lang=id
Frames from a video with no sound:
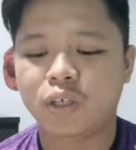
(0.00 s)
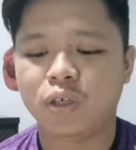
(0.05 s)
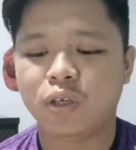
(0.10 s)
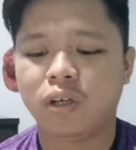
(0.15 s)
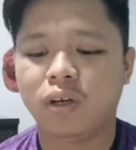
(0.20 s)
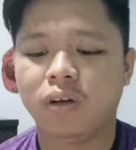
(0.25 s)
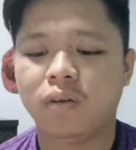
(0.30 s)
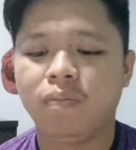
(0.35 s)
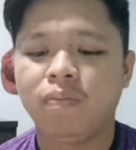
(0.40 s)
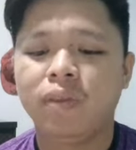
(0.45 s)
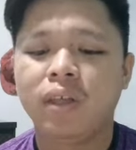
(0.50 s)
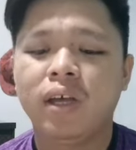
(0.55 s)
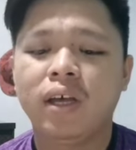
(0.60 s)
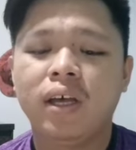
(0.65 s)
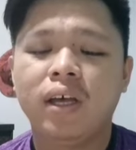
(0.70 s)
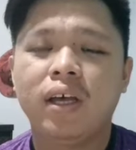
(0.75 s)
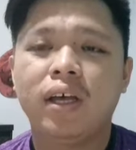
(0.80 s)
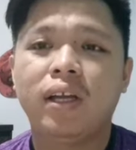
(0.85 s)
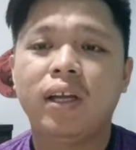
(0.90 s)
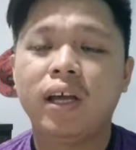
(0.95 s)
Nasional.
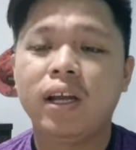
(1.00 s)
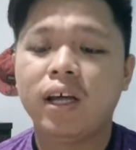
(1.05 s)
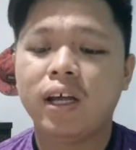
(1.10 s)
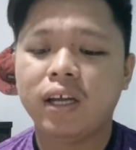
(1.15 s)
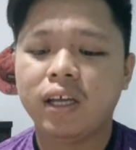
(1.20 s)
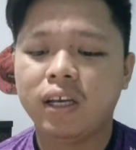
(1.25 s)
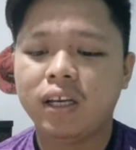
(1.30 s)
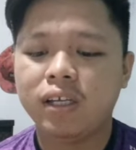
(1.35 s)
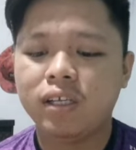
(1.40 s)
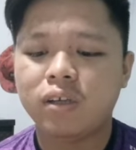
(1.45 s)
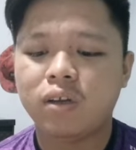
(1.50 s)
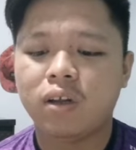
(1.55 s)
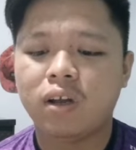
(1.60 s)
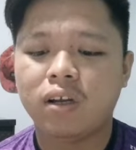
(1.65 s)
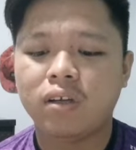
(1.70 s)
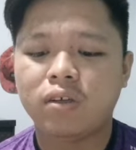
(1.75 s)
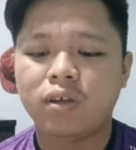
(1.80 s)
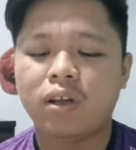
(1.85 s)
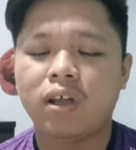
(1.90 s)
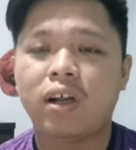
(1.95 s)
Dan hari ini
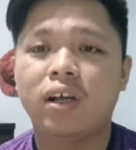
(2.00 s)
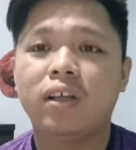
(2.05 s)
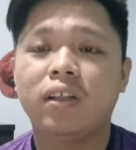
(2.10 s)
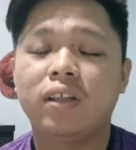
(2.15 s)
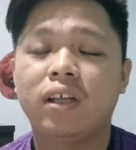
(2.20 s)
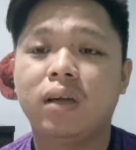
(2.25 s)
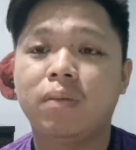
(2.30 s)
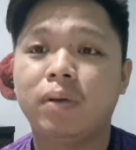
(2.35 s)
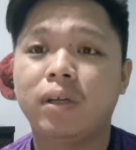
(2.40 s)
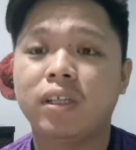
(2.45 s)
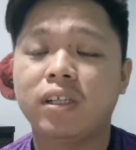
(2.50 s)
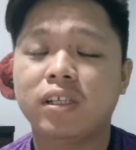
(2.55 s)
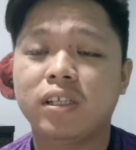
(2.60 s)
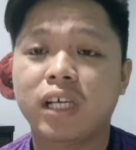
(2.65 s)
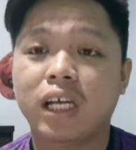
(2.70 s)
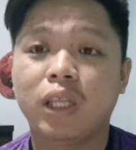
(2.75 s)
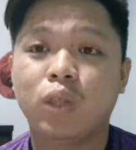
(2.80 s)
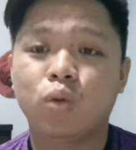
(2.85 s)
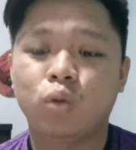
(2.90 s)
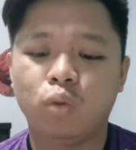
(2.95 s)
saudara-saudara terdapat
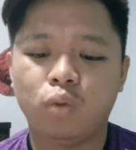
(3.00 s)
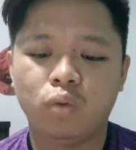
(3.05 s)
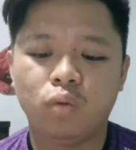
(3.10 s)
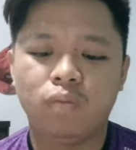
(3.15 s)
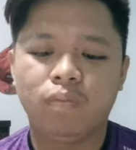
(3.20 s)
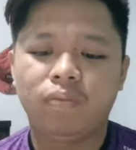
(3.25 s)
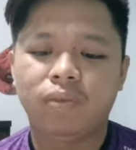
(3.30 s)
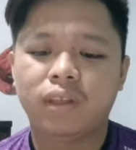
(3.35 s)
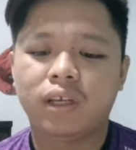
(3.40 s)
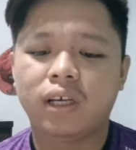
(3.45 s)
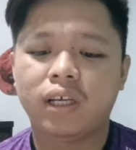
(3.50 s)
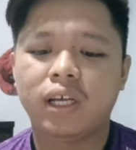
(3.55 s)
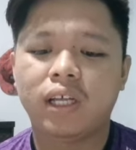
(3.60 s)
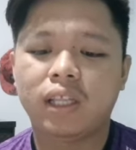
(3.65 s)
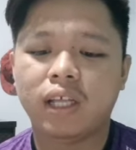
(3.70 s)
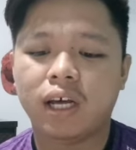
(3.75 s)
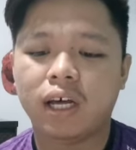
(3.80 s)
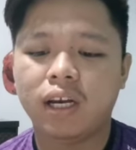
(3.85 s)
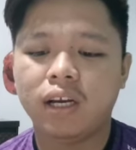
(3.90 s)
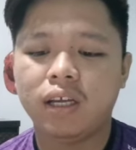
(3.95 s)
satu
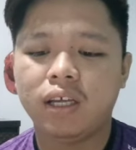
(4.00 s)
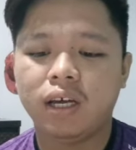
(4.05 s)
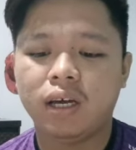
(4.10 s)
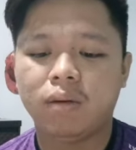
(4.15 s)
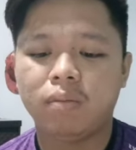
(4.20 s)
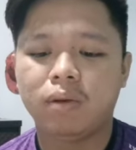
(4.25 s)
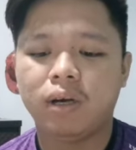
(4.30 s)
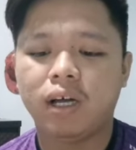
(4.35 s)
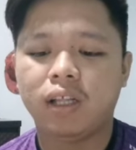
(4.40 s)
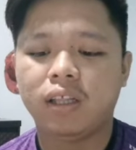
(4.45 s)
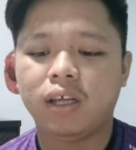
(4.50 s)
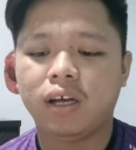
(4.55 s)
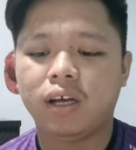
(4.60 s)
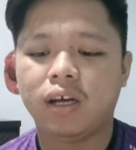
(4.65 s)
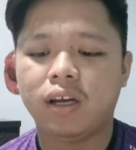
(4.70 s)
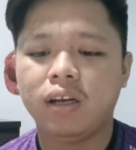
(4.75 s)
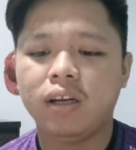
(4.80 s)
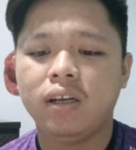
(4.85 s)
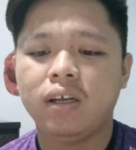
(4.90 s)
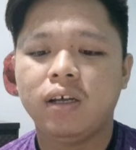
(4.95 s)
kenyataan yang
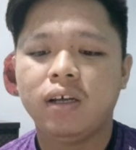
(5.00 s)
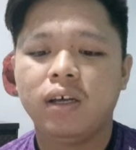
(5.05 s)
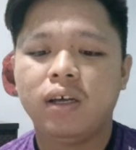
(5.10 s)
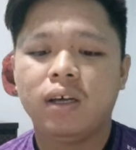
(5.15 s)
mengatakan